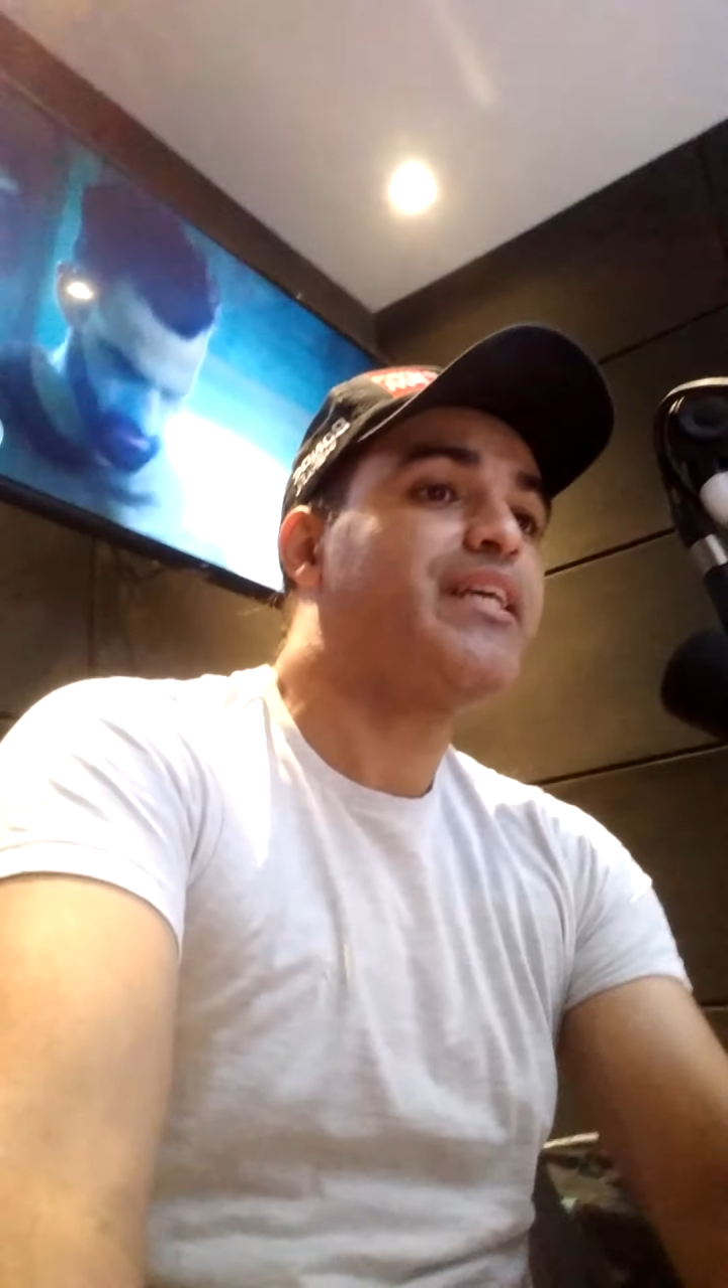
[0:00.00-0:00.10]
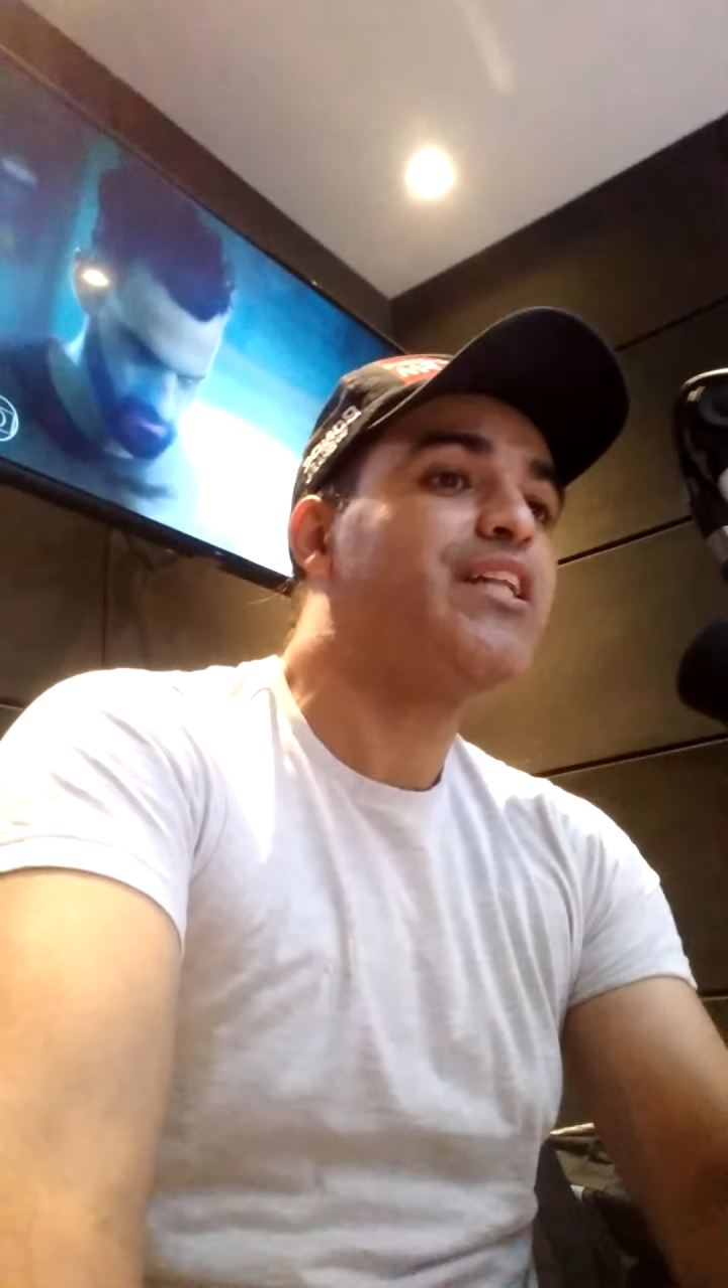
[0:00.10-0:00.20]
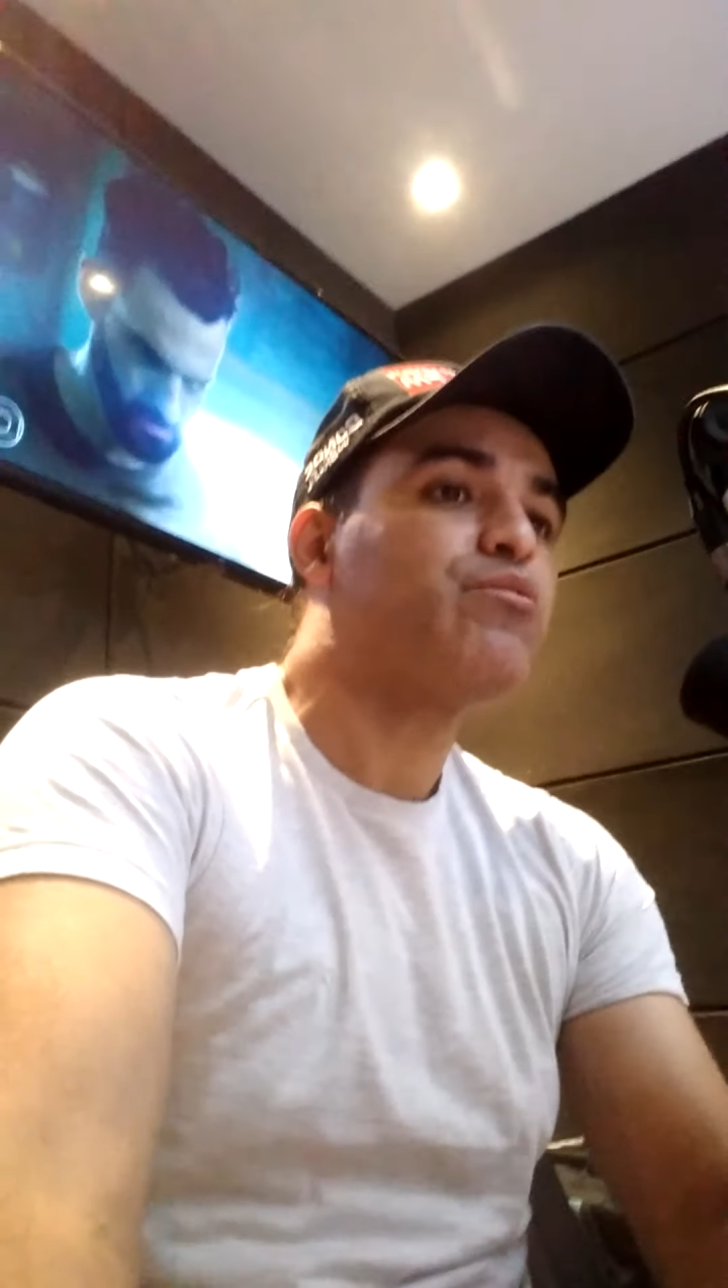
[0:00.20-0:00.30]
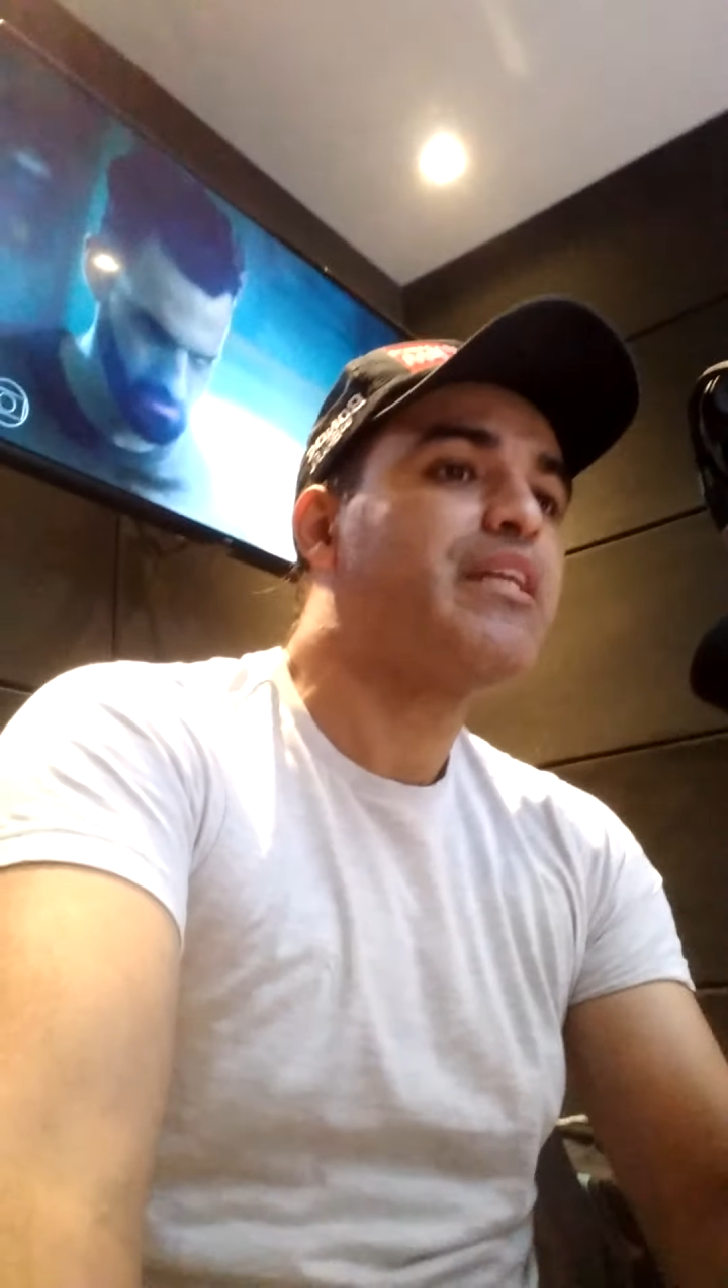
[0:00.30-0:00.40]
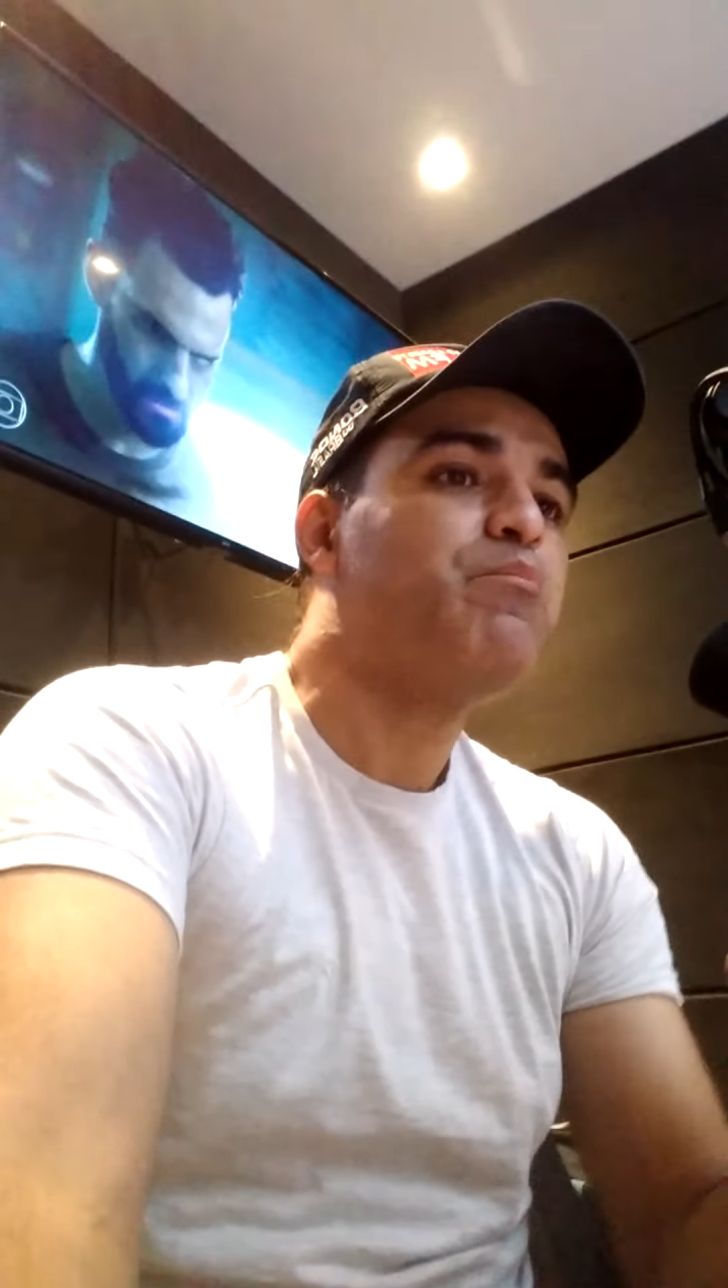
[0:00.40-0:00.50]
que
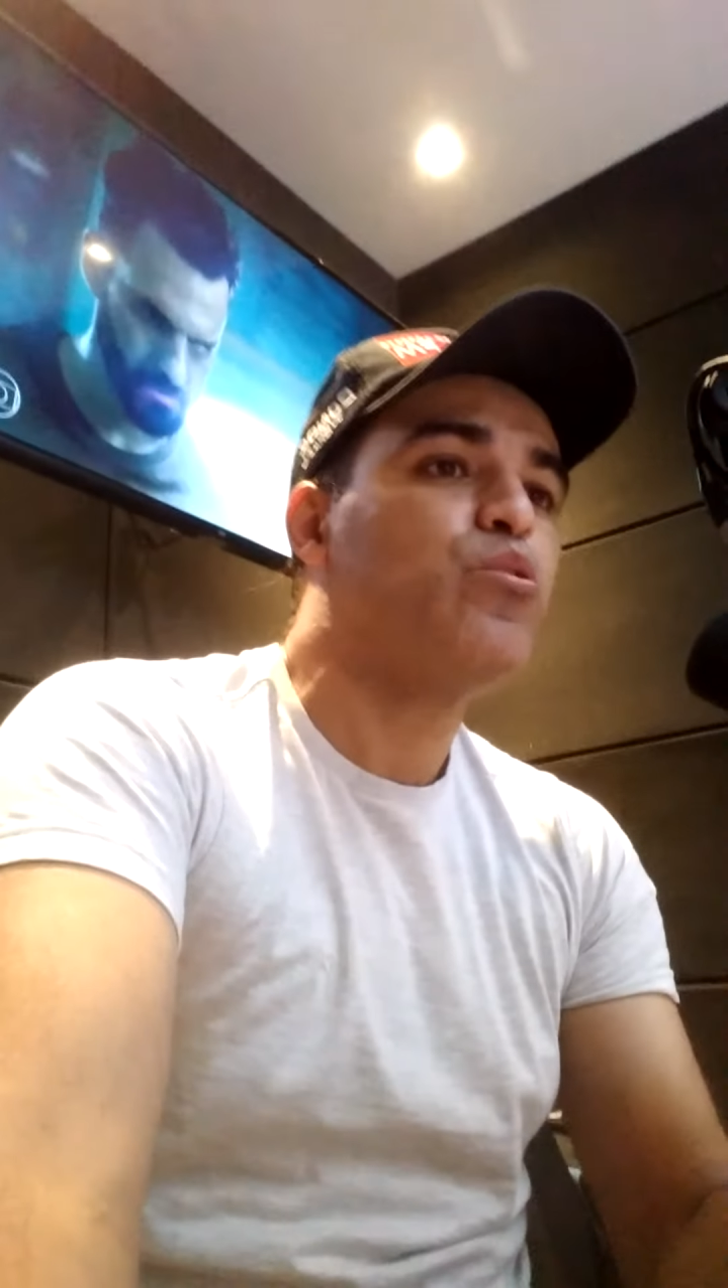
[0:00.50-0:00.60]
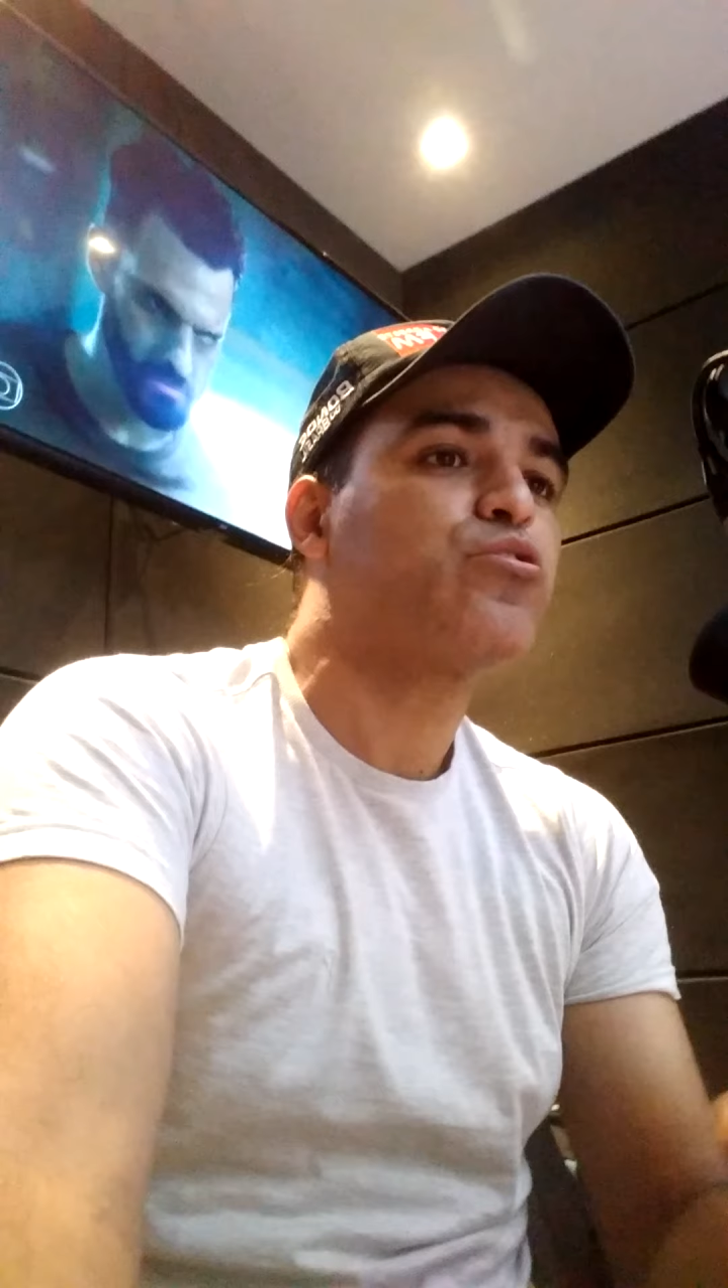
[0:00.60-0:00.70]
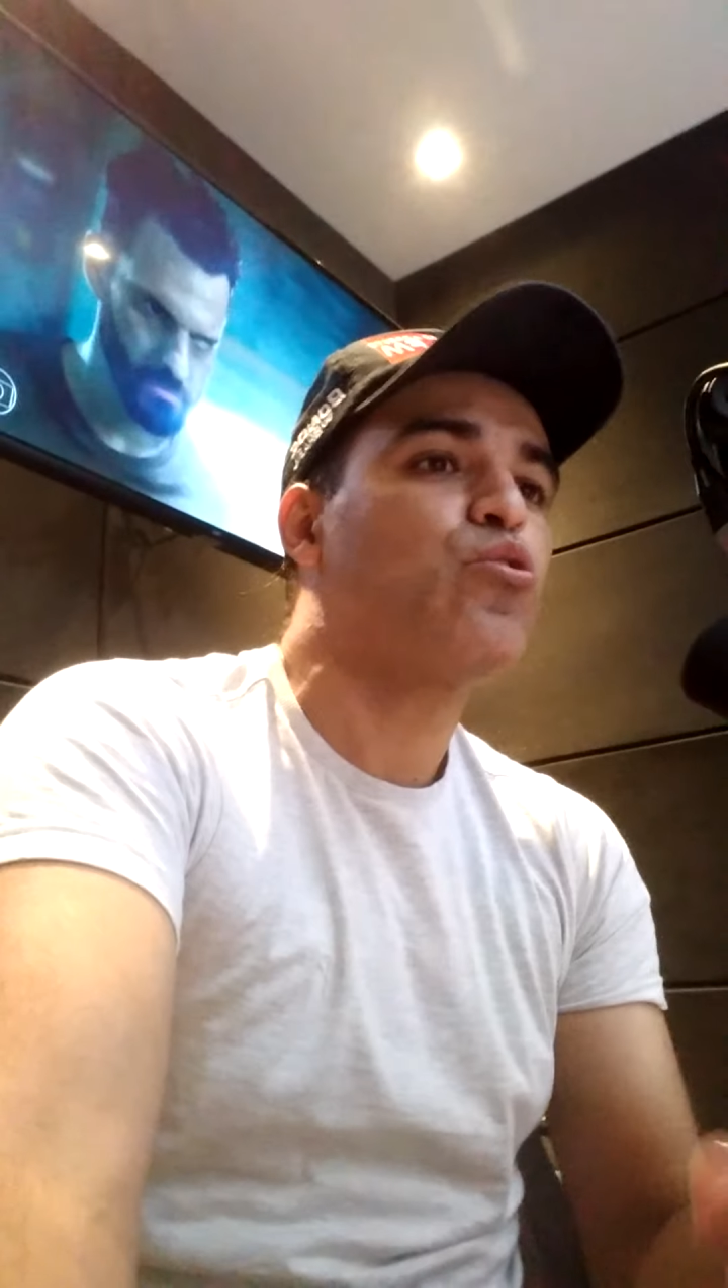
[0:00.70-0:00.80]
não tem muitos